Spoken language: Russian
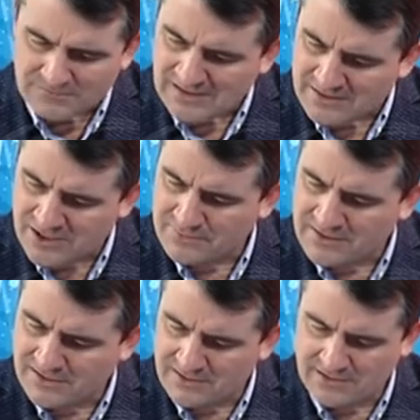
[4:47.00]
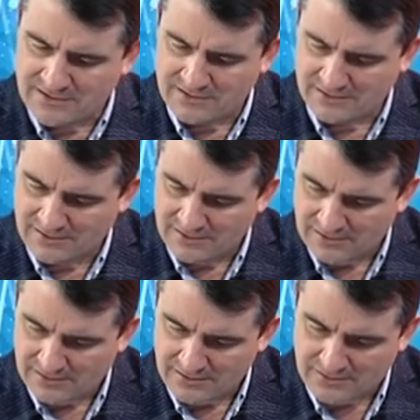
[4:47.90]
дробильники,
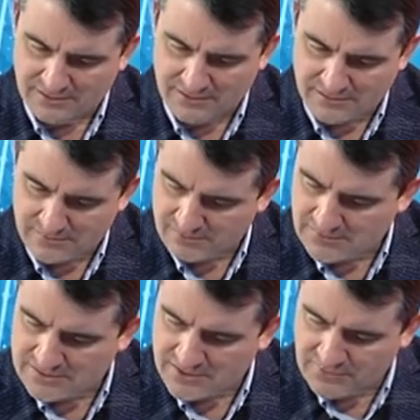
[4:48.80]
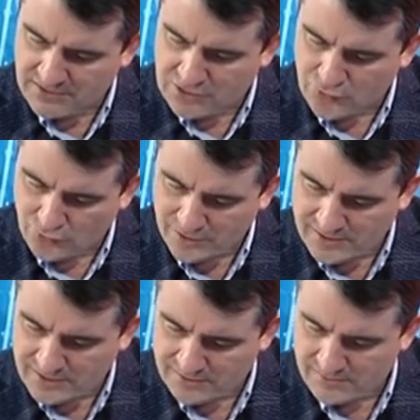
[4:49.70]
э,
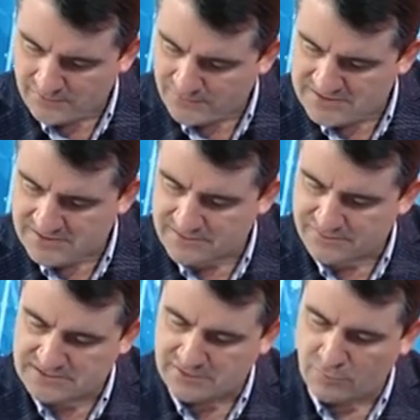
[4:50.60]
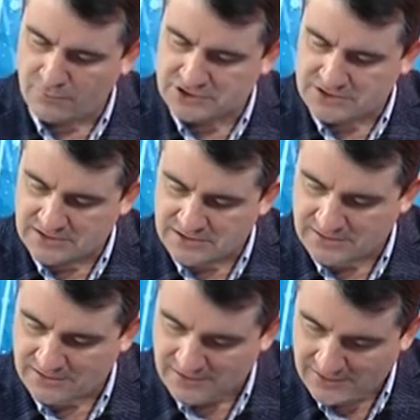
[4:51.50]
электромонтеры,
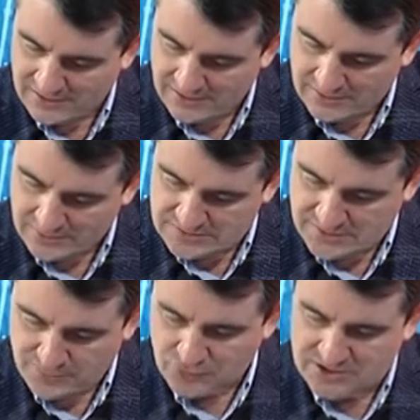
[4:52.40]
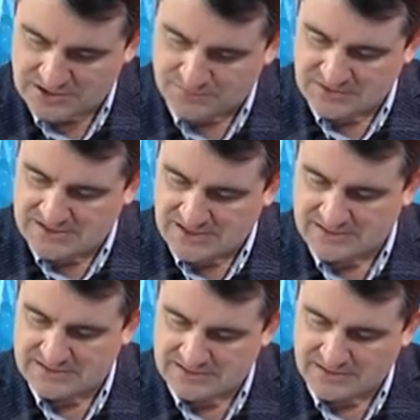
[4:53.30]
фрезеровщики, то есть рабочие
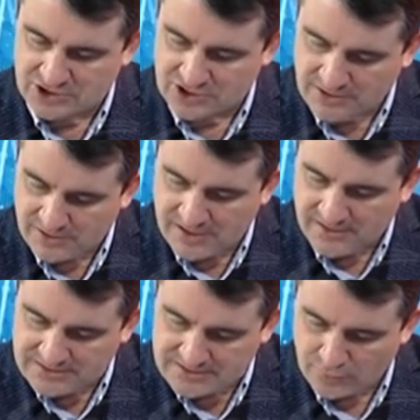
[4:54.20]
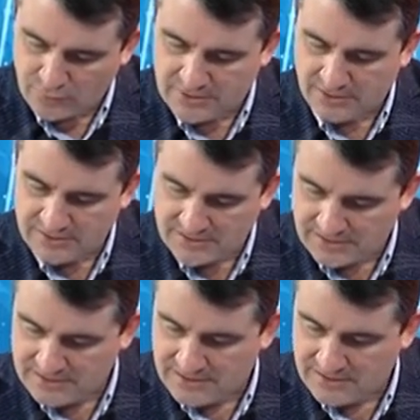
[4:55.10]
специальности, инженера, конструктора и
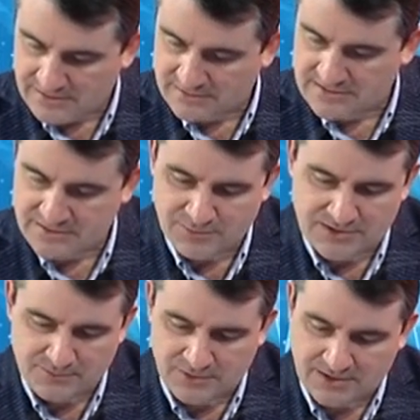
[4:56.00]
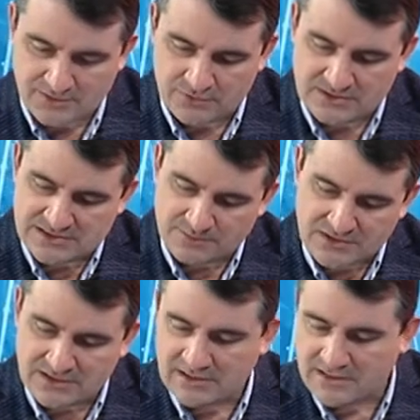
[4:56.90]
так далее, где заработная плата вот есть от
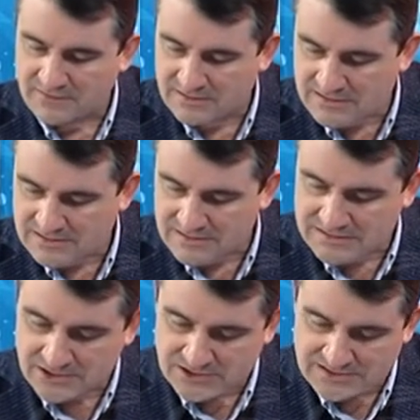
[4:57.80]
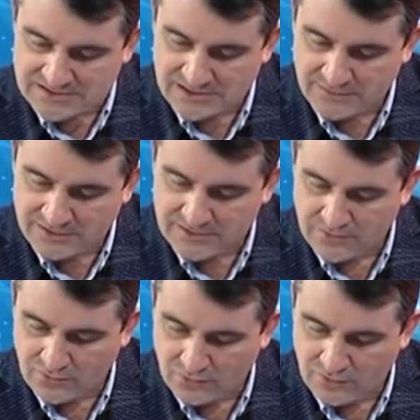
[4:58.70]
5 до 9 тысяч. Если говорить
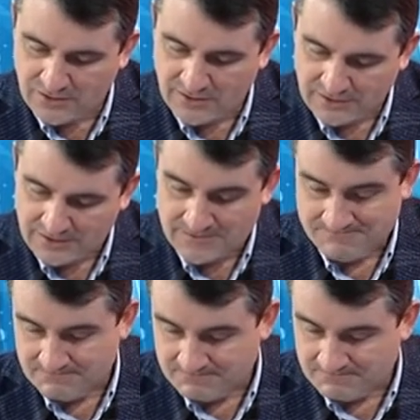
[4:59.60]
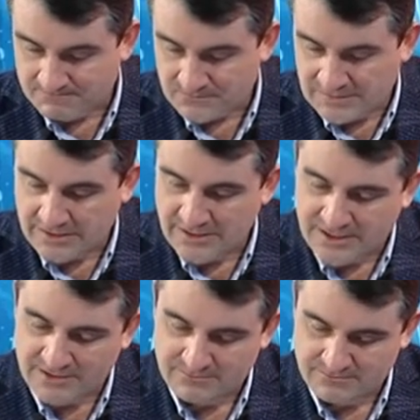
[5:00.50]
о м,
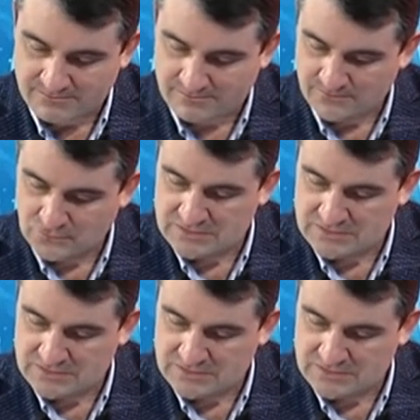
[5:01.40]
токарях, то